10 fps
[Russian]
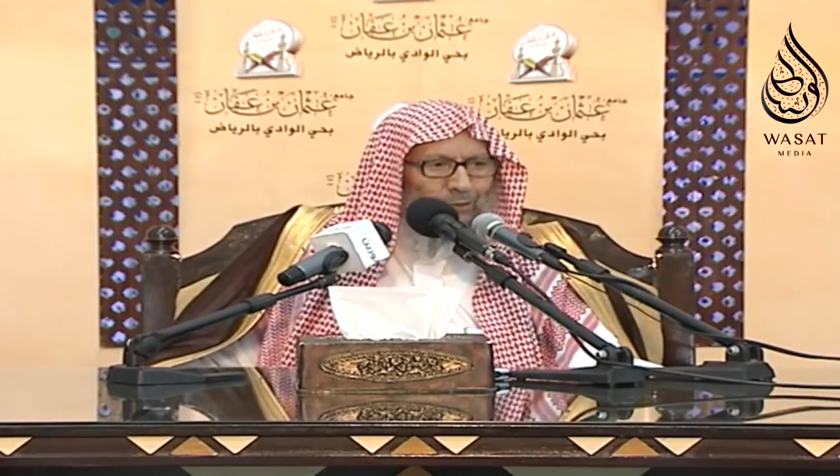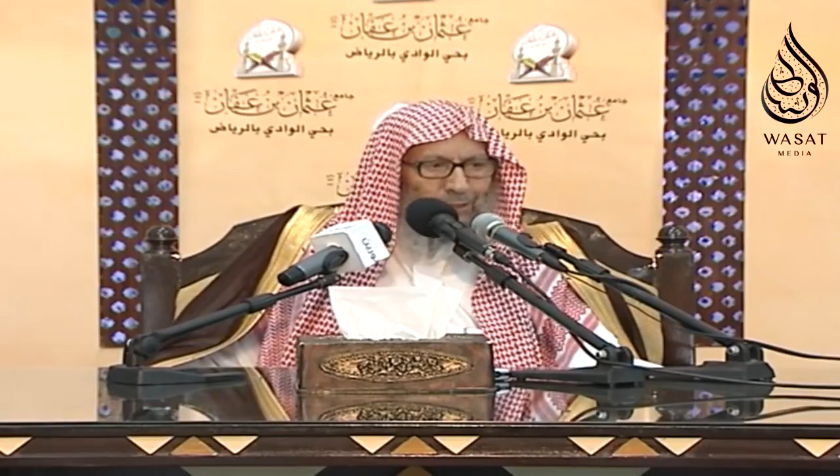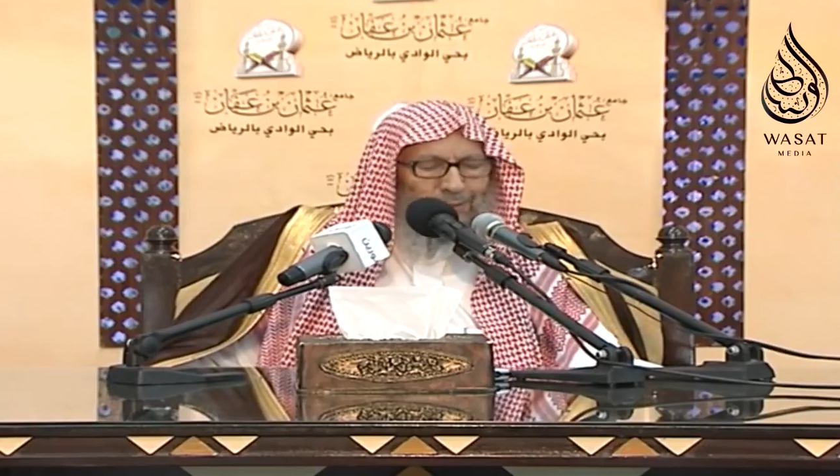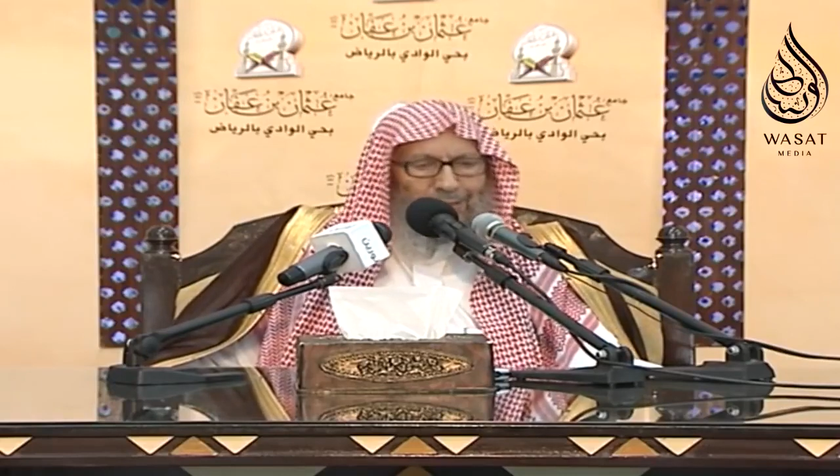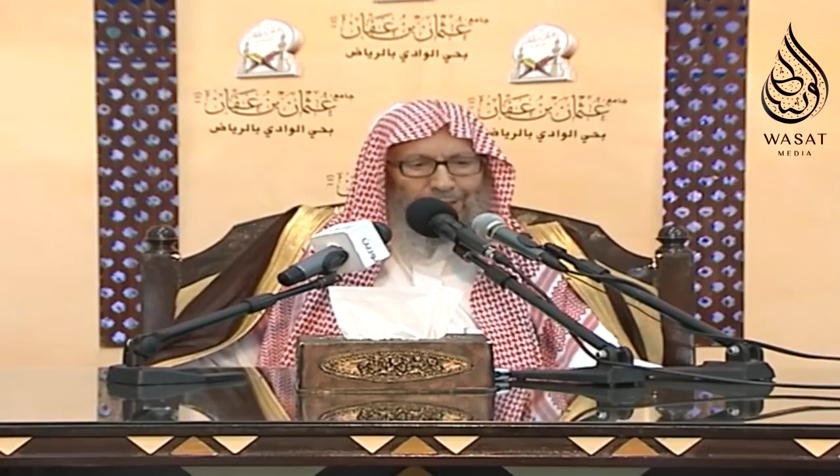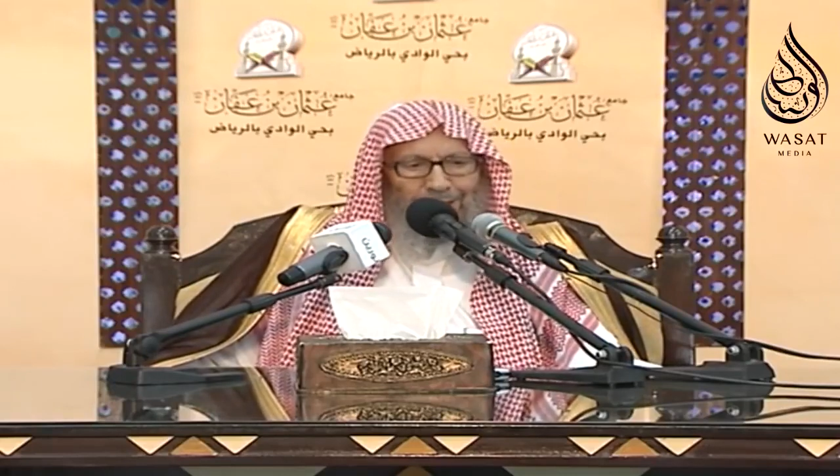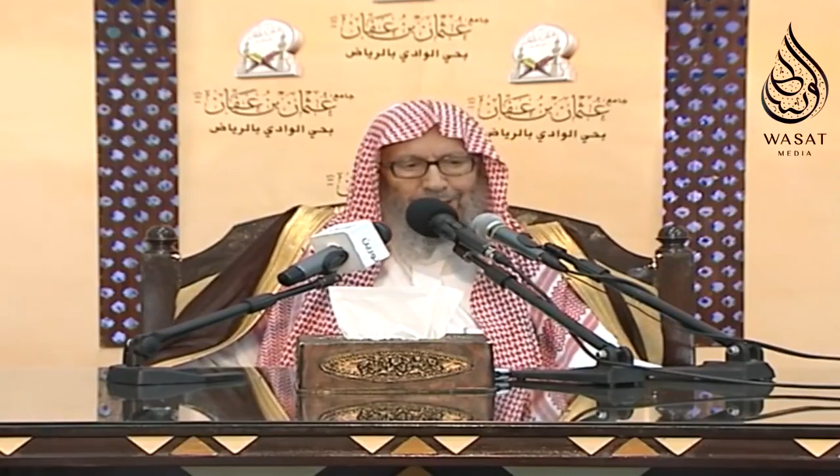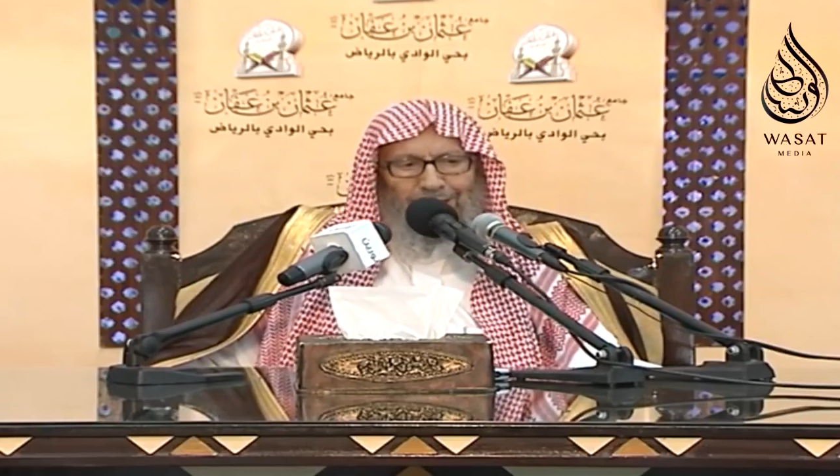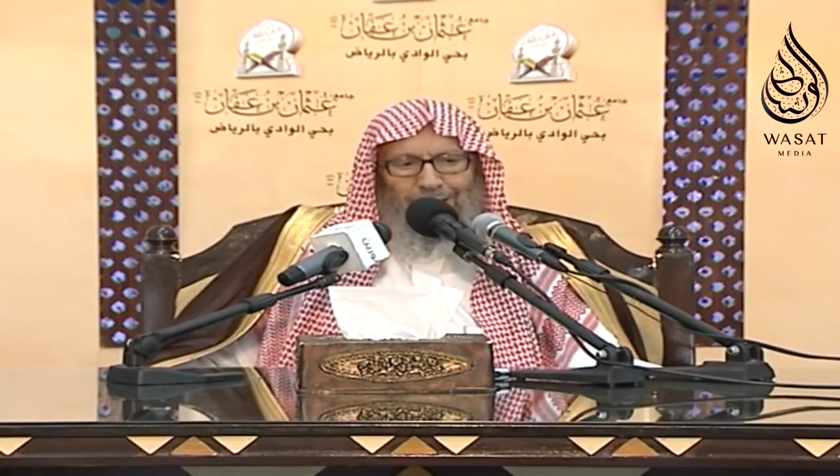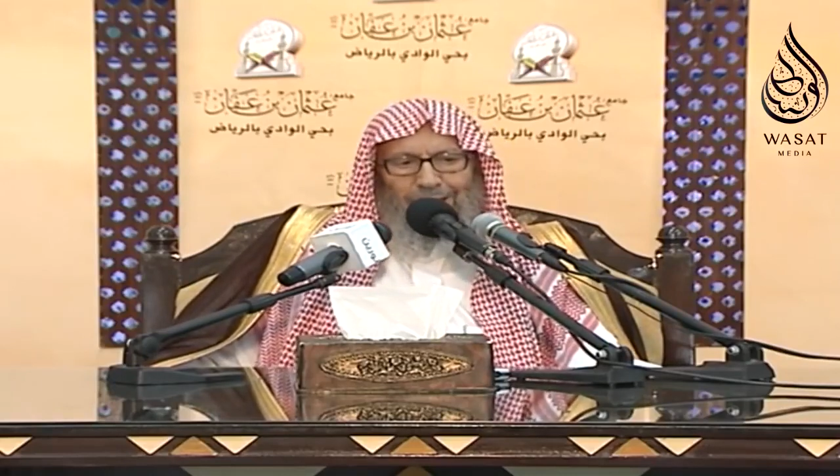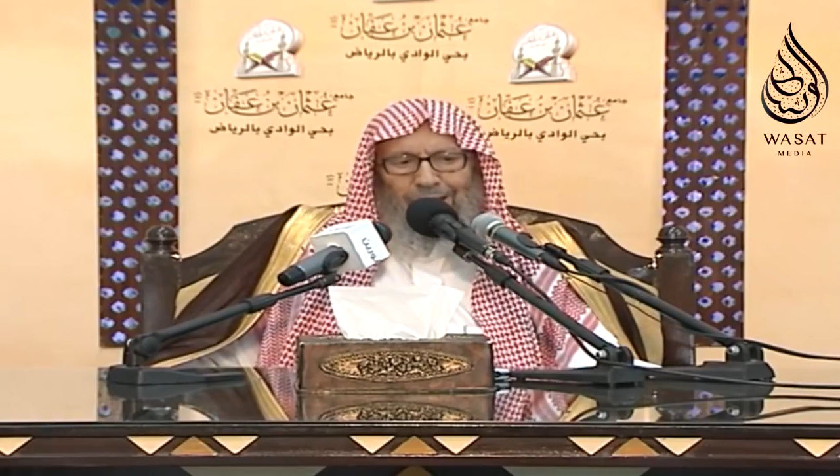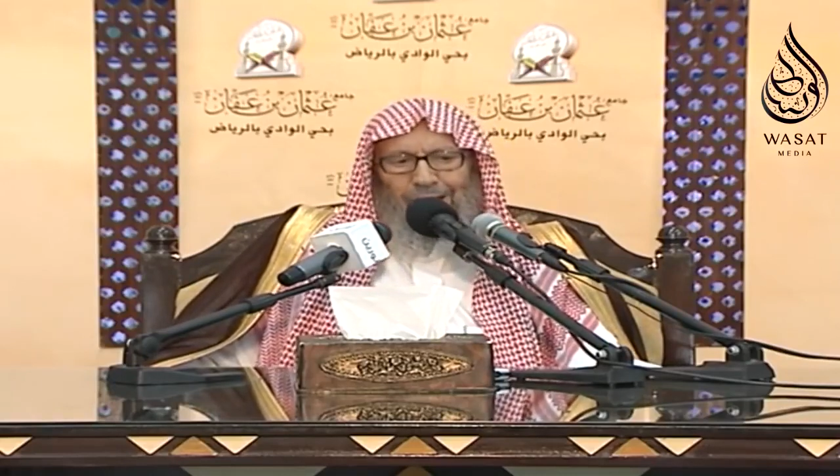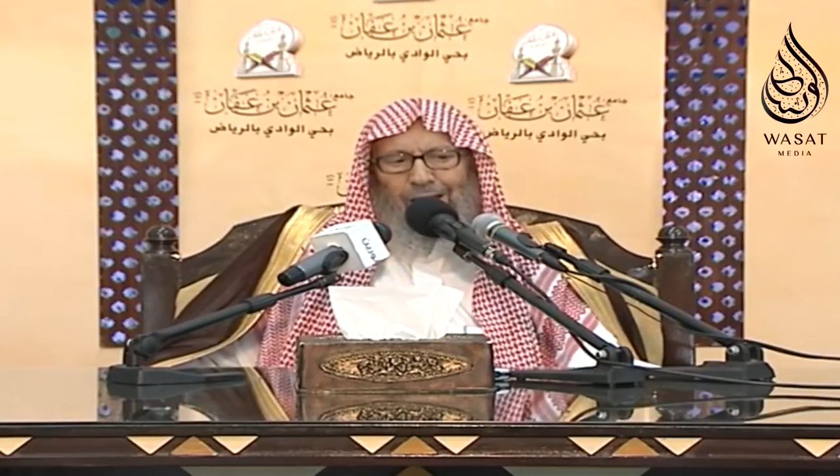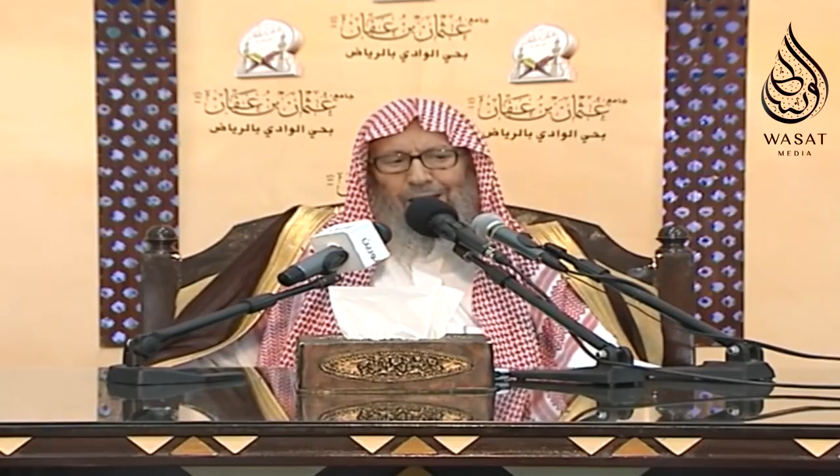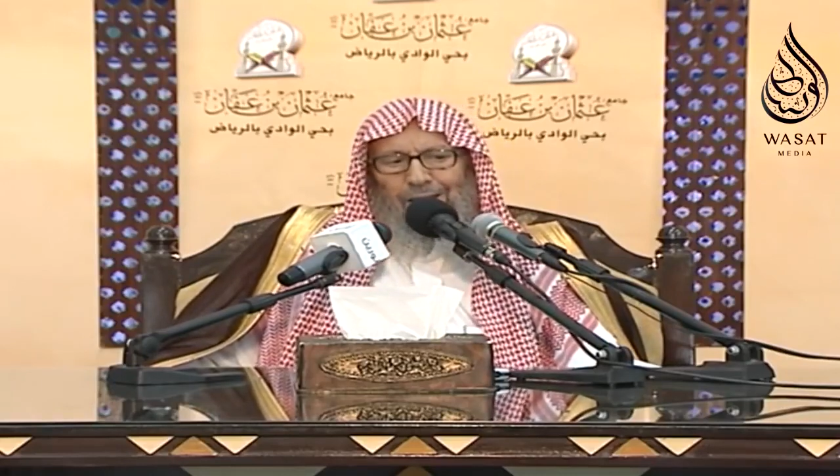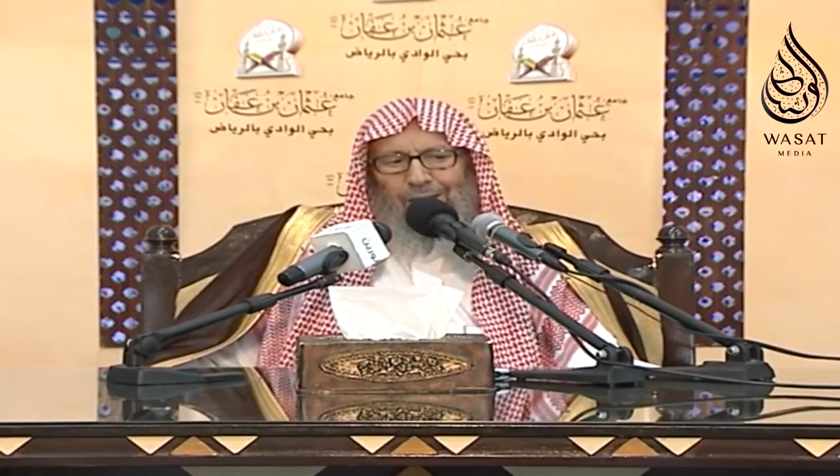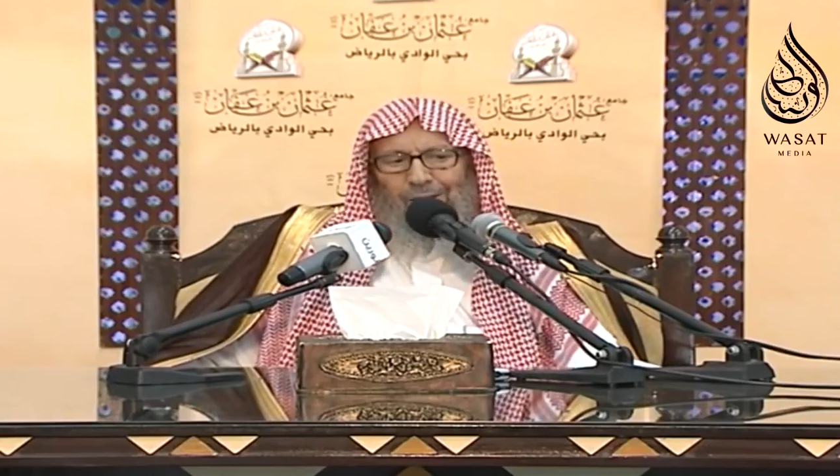Возможно, он исцелился